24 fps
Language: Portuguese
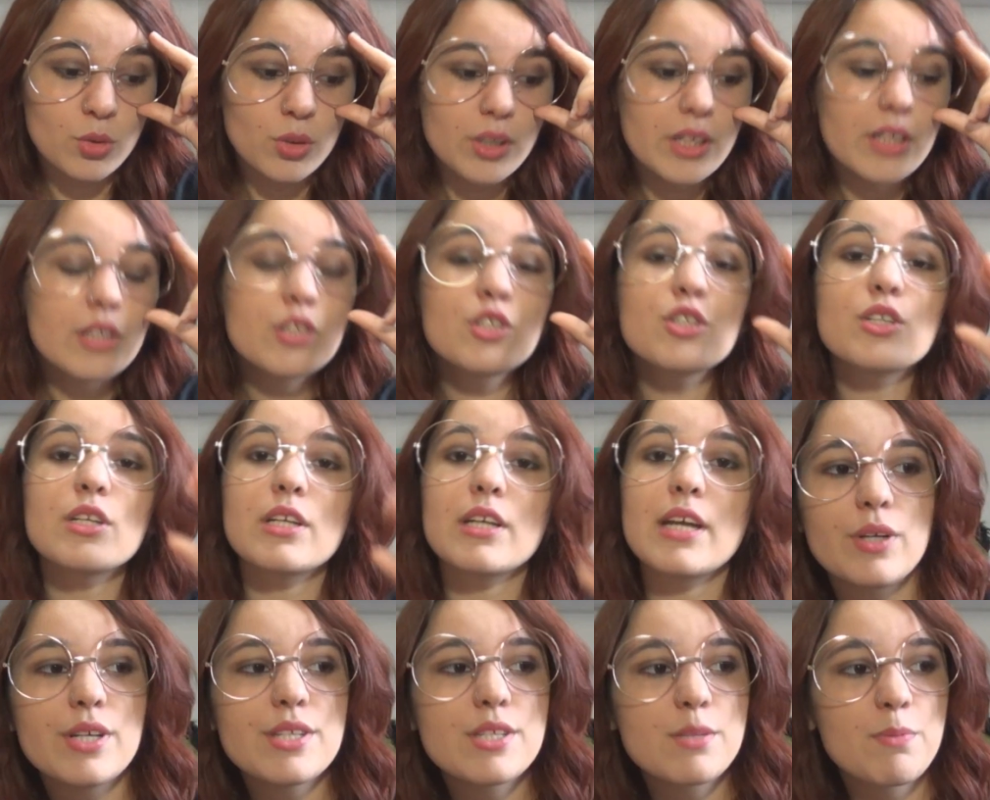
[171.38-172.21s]
Durante
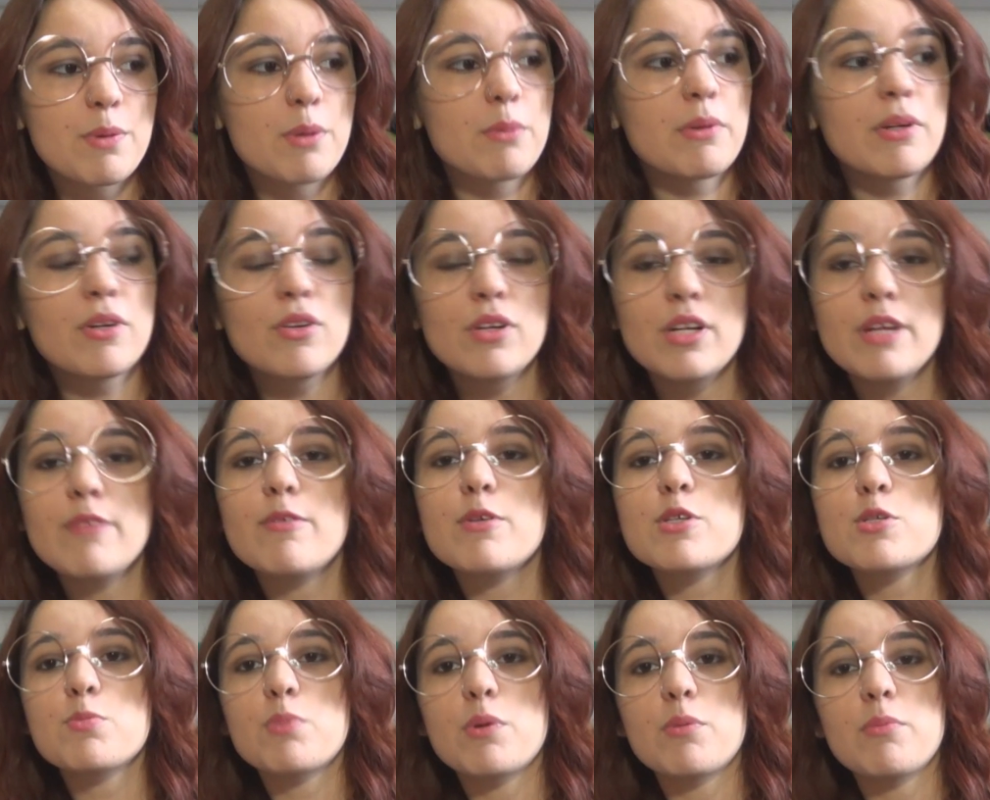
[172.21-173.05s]
esse primeiro
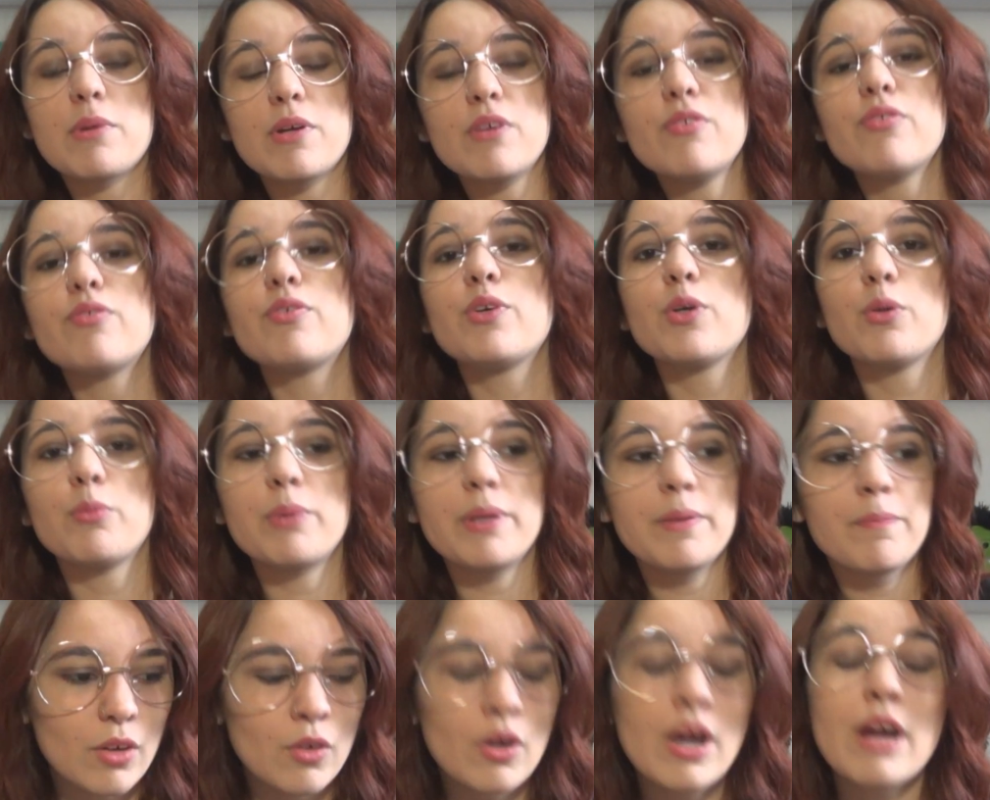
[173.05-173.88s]
livro, esse primeiro
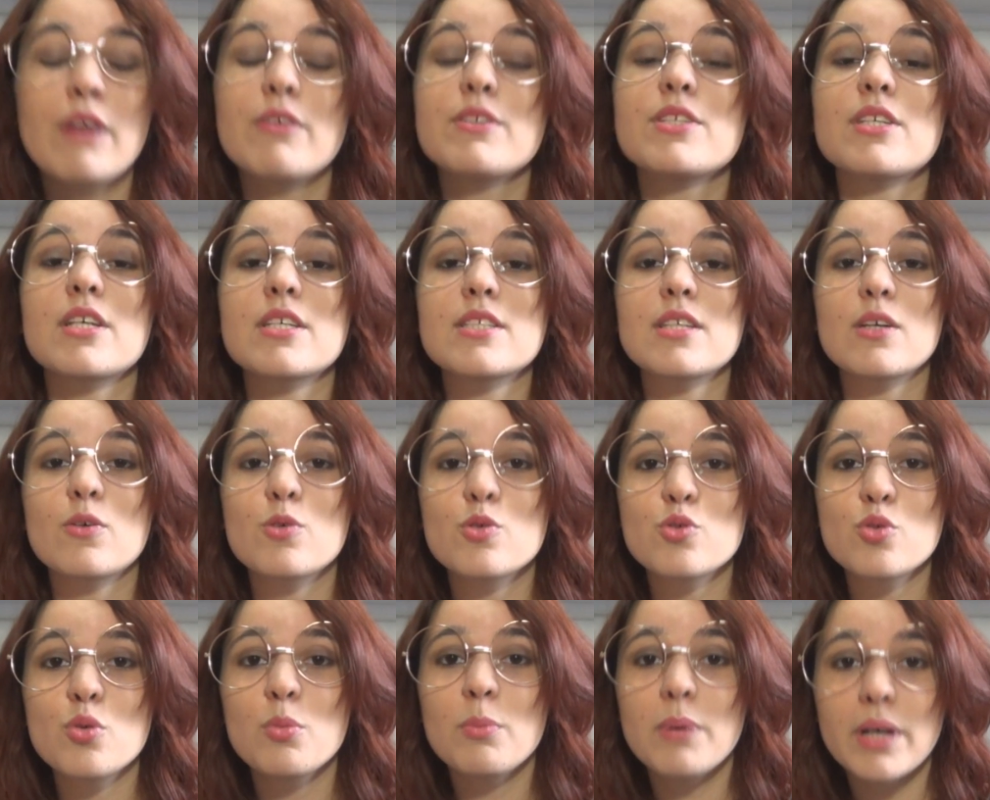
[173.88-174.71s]
filme, o Harry está se
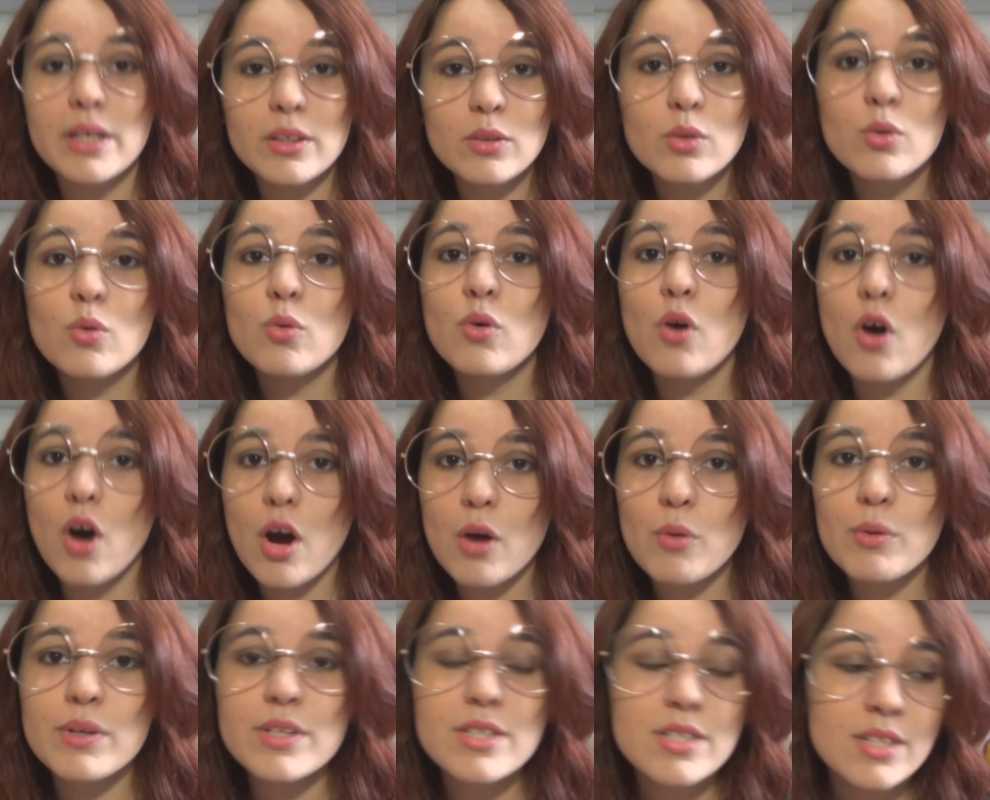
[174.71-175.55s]
acostumando com
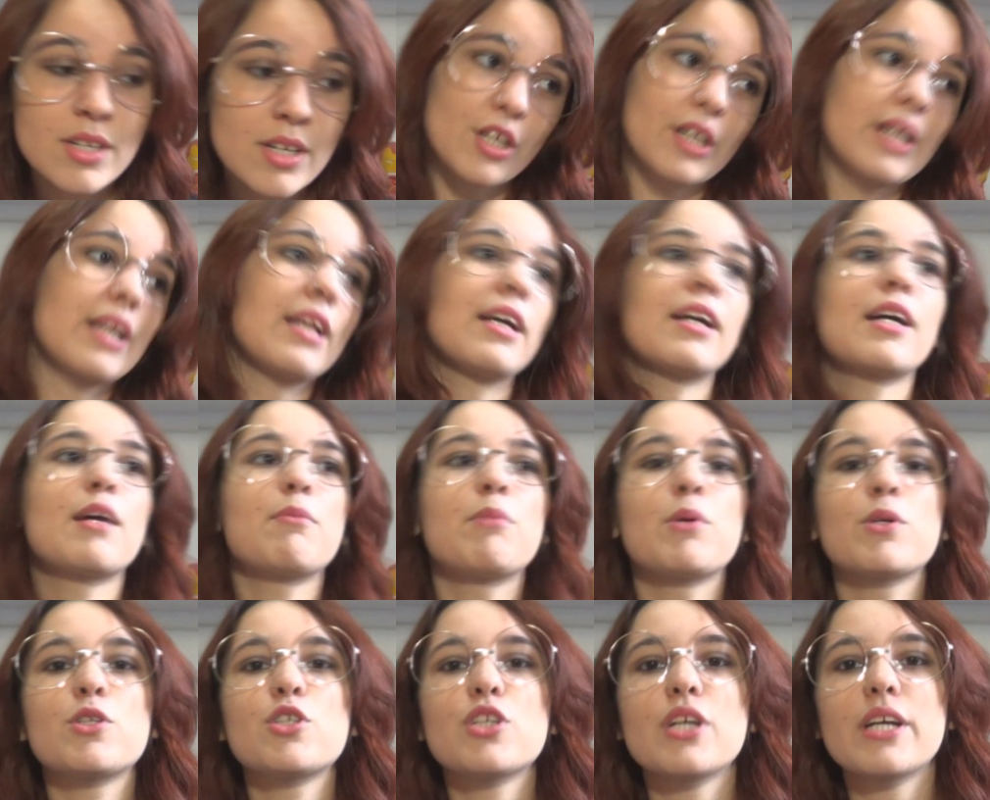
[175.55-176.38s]
Hogwarts, já que ele
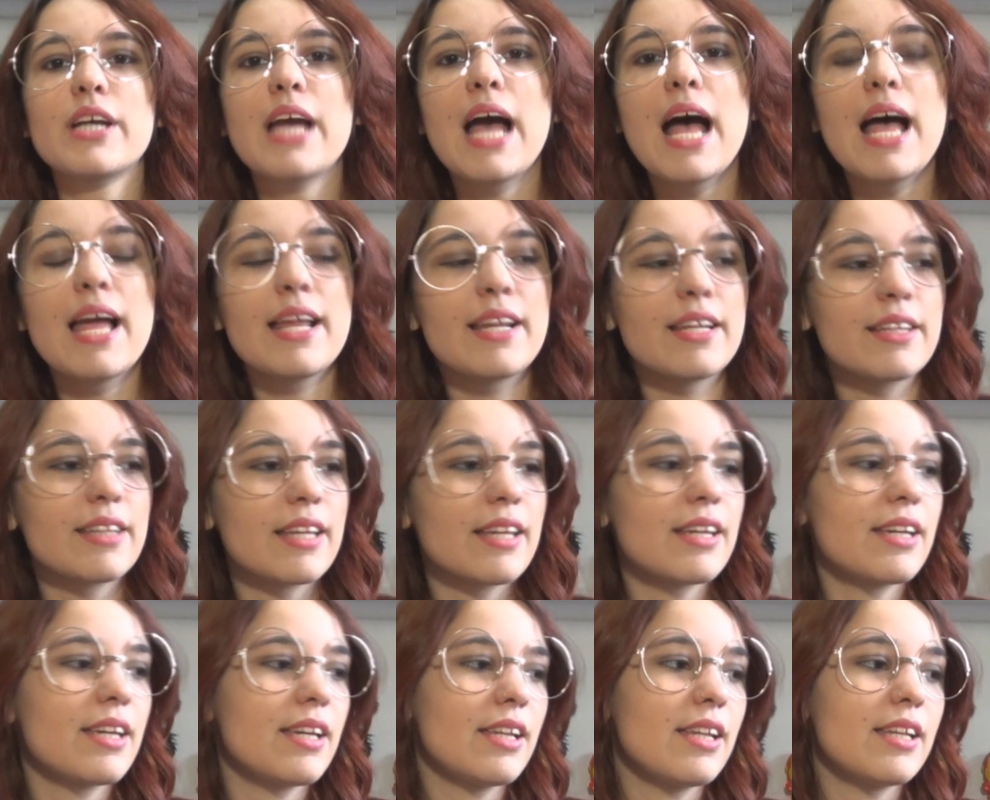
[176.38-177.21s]
acabou de chegar, ele
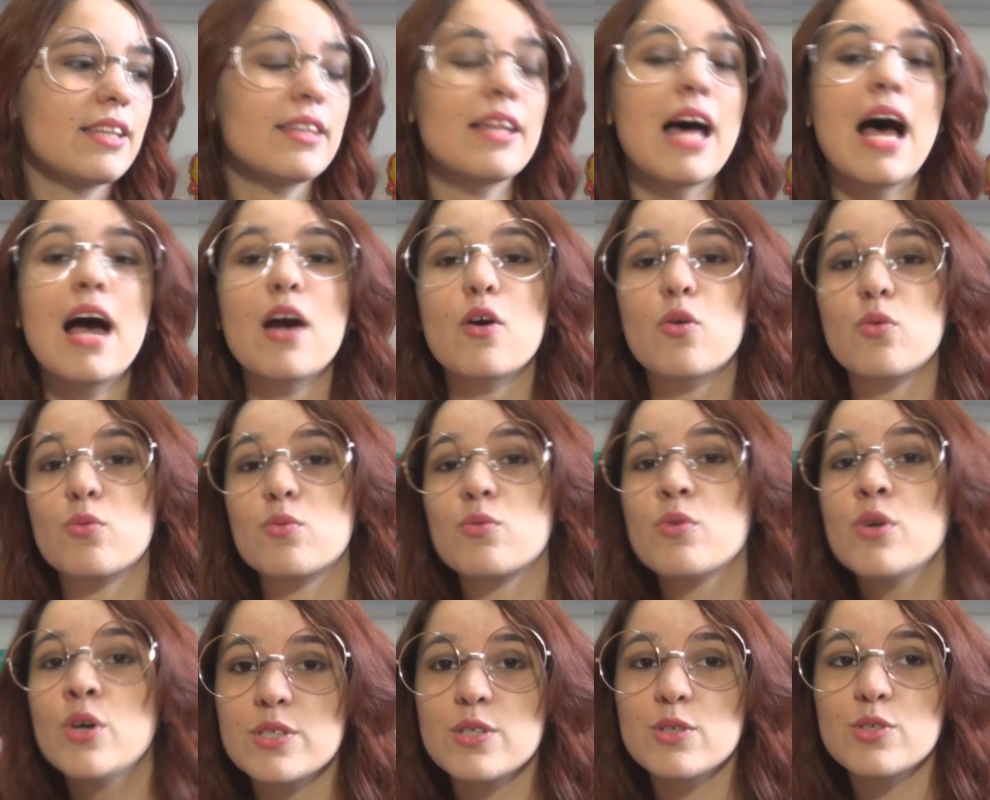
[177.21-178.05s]
tem que lidar com
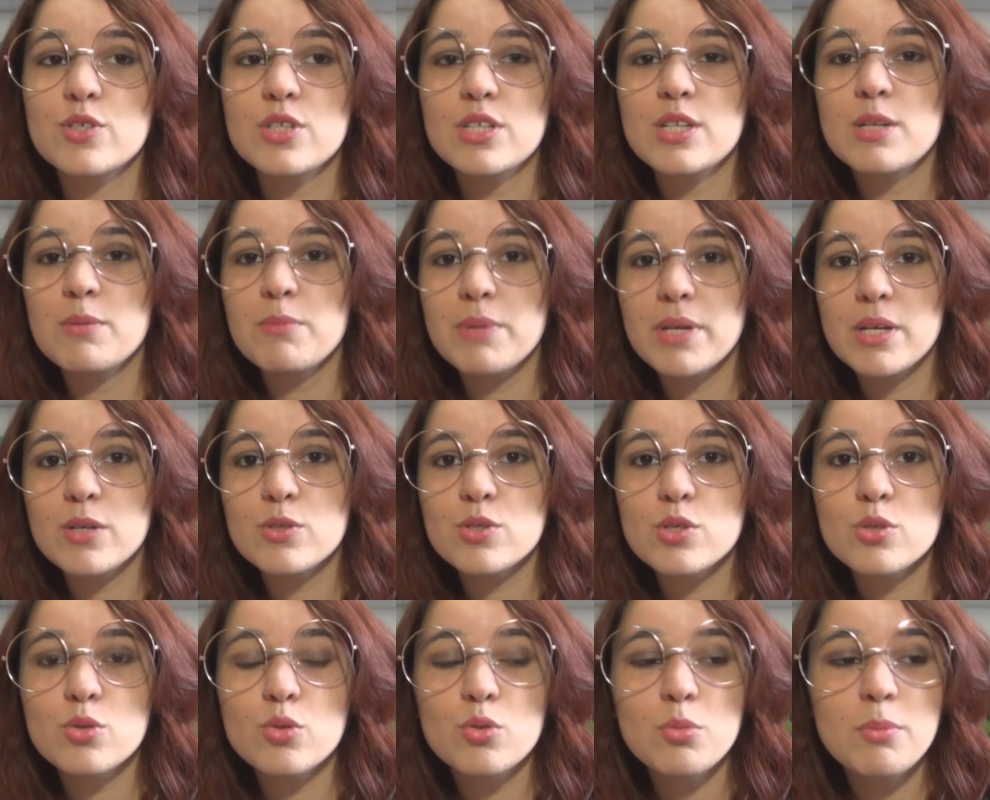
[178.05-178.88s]
seus
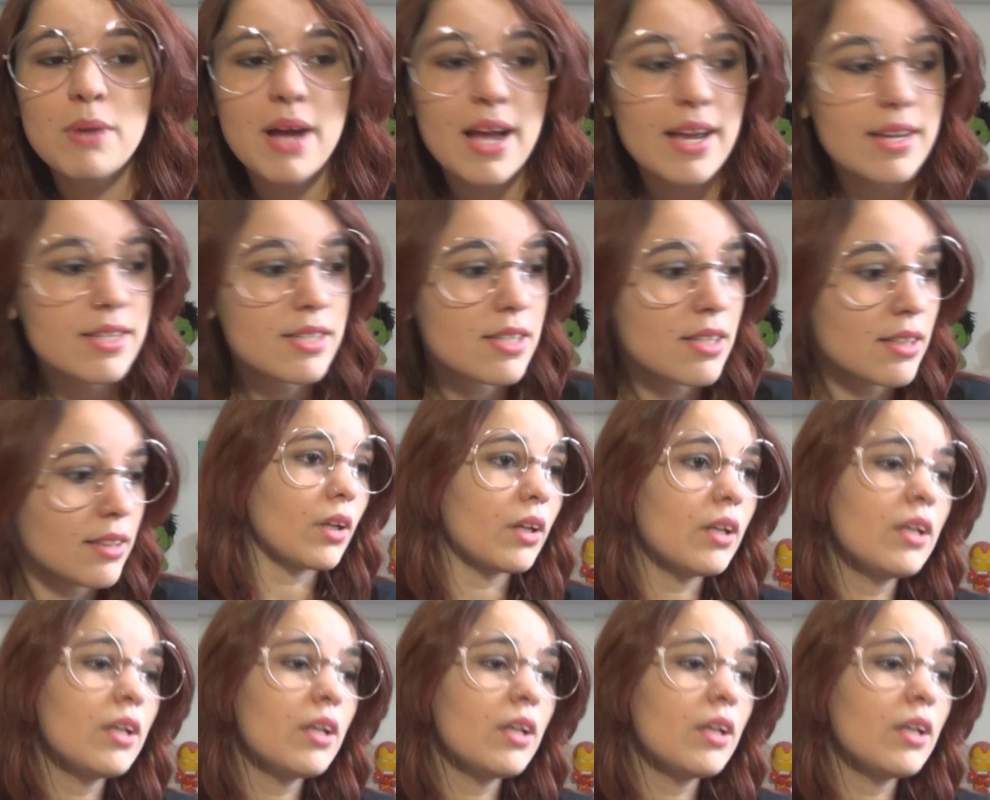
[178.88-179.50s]
inimigos e tudo mais.